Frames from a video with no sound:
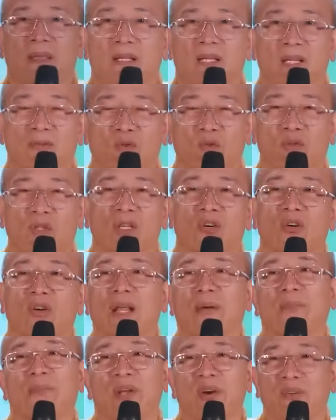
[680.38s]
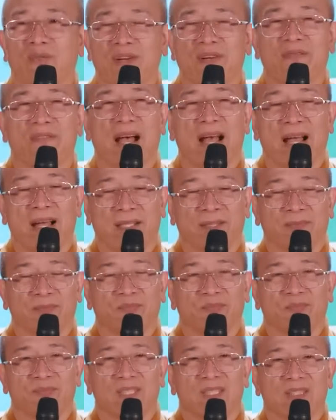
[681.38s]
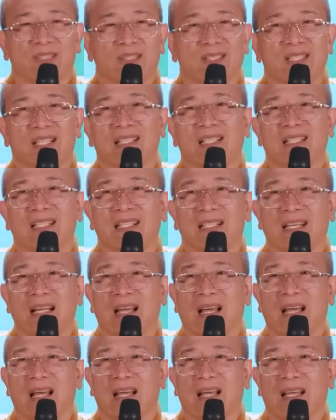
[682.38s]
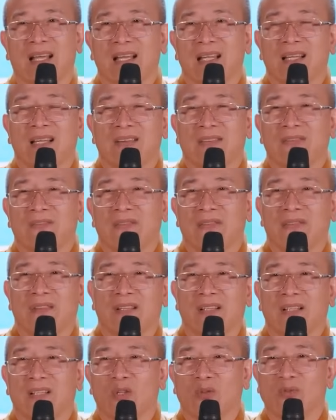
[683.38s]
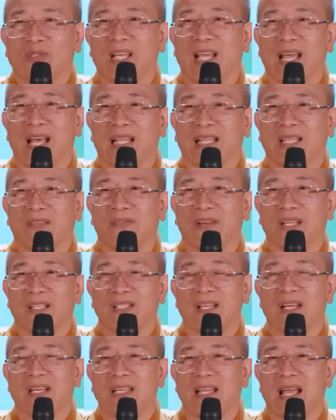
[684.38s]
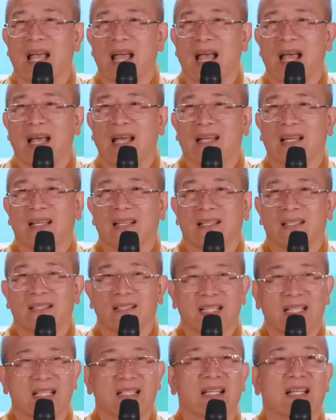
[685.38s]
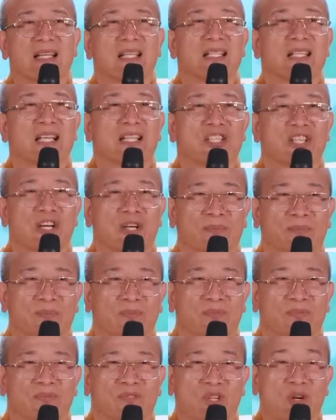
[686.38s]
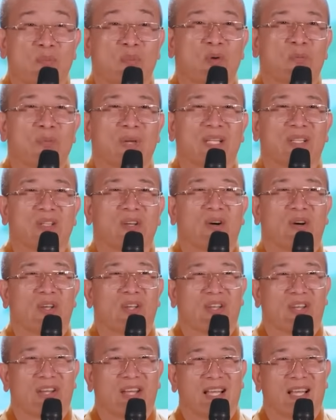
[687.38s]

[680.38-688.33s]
người phụ nữ có năm điều vất vả. Thứ nhất ấy là lúc trẻ thì phải rời nhà đến gia đình nhà chồng, có một mình thôi.